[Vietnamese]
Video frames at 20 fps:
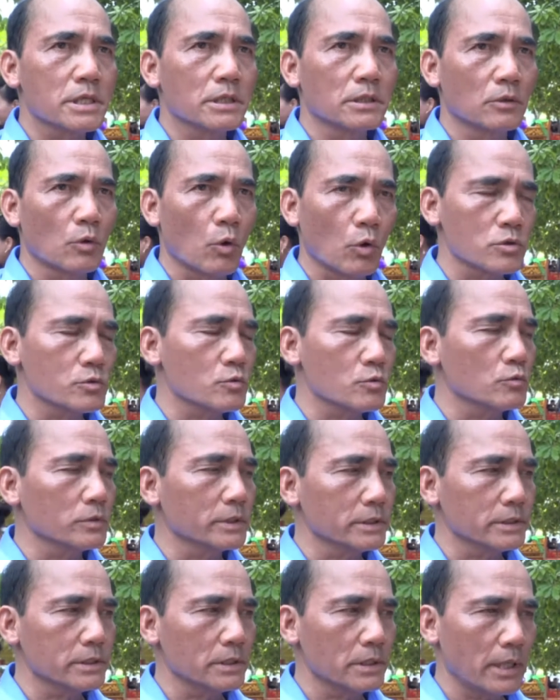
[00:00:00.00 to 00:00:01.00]
trình nội
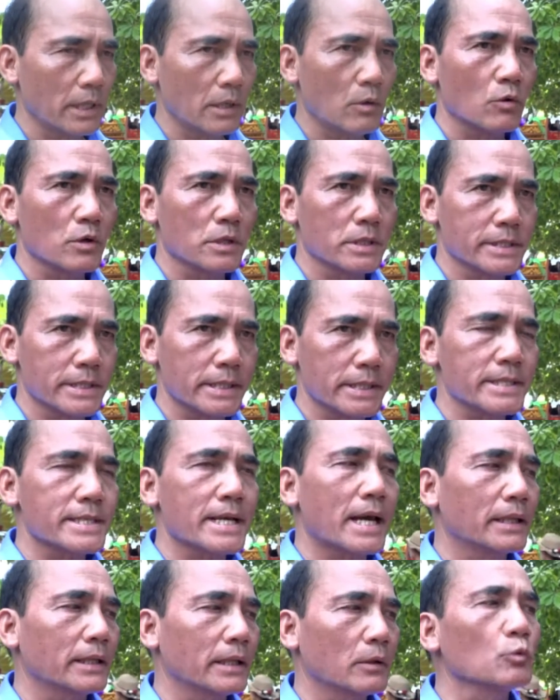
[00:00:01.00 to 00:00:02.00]
dung lễ hội diễn
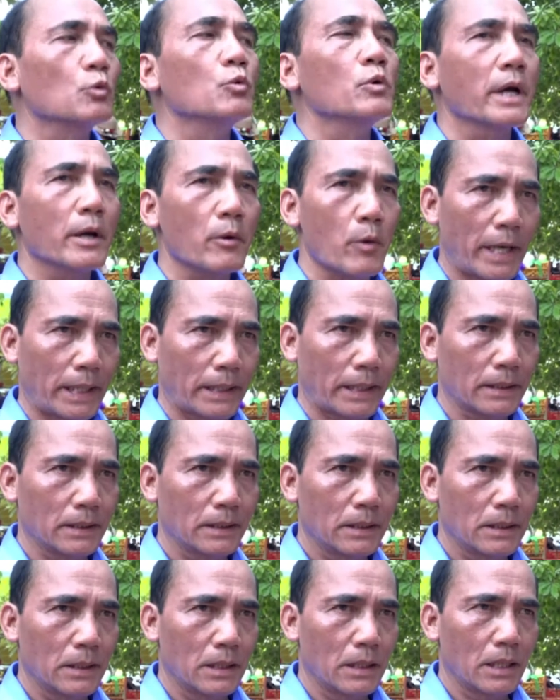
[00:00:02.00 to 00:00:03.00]
ra theo đúng kế hoạch.
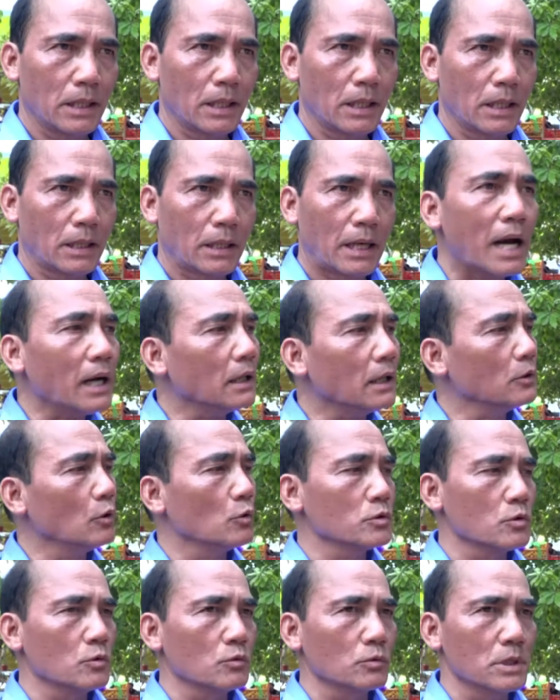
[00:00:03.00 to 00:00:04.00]
À, các
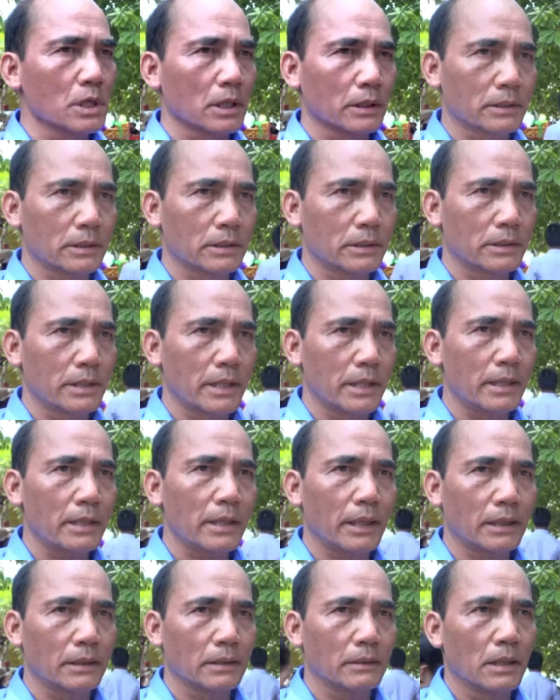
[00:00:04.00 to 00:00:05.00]
nội dung được tiến
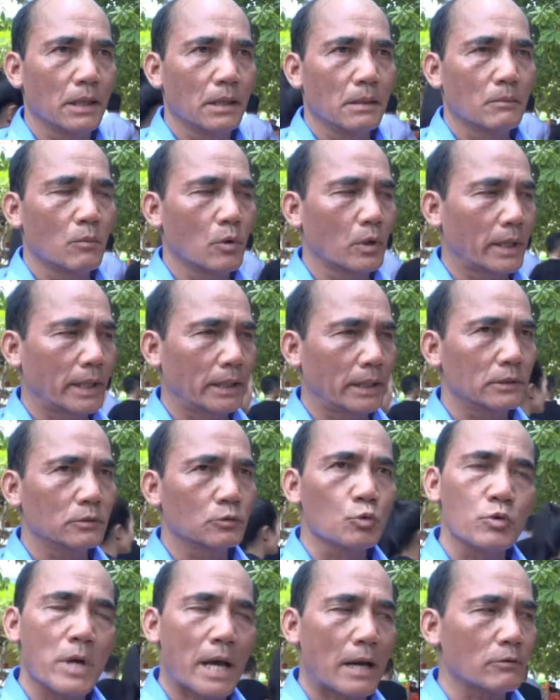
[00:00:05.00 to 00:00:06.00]
hành một cách
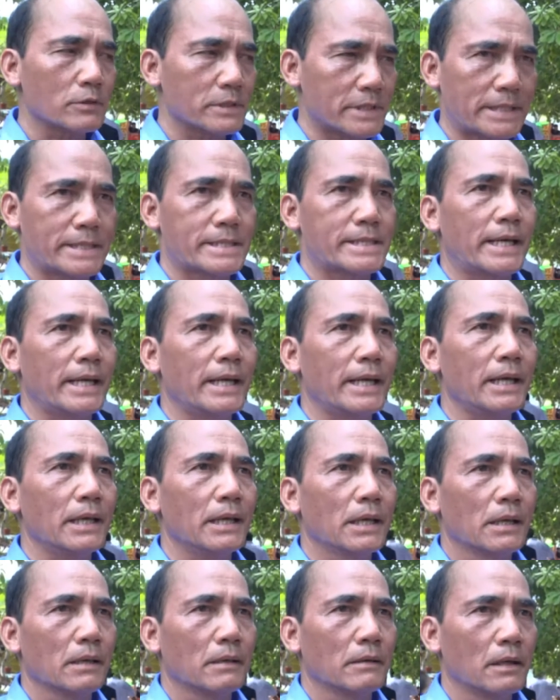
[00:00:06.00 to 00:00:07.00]
chú đáo chặt chẽ
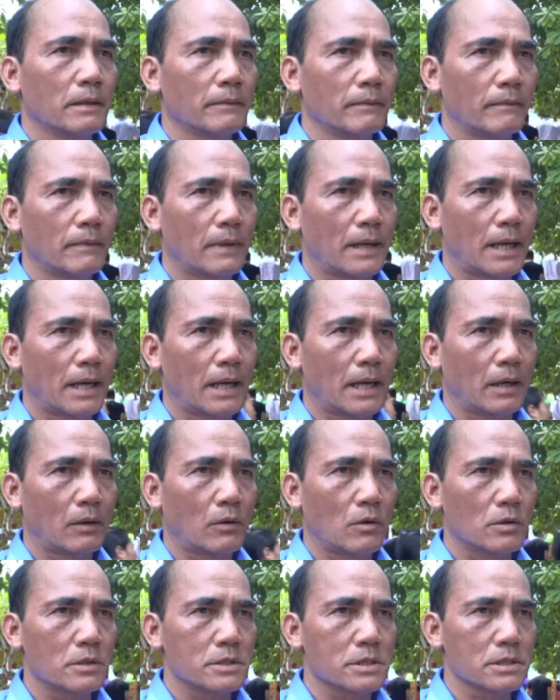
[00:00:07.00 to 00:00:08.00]
và
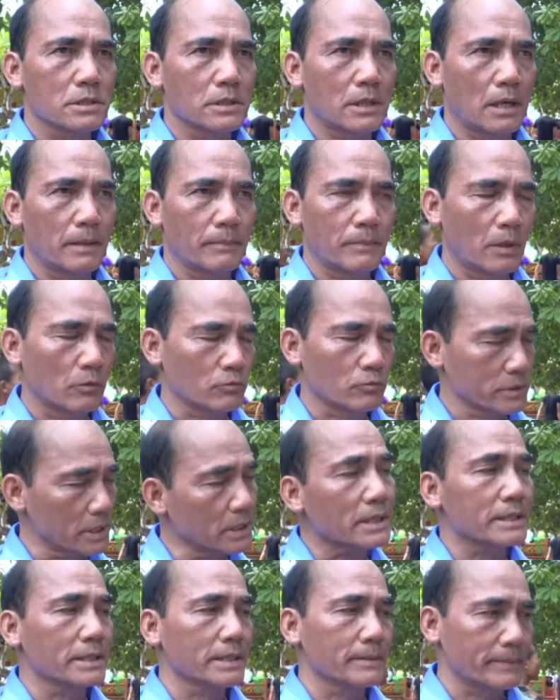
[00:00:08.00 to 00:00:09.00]
có sự hợp đồng
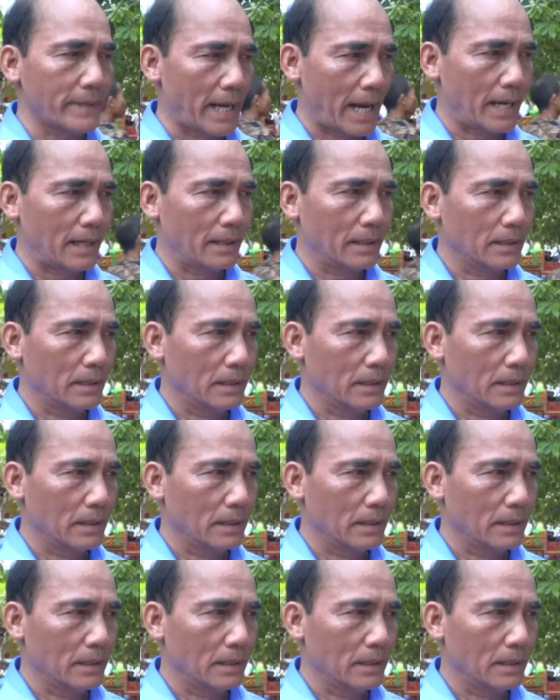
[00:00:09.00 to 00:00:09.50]
rất là nhịp nhàng.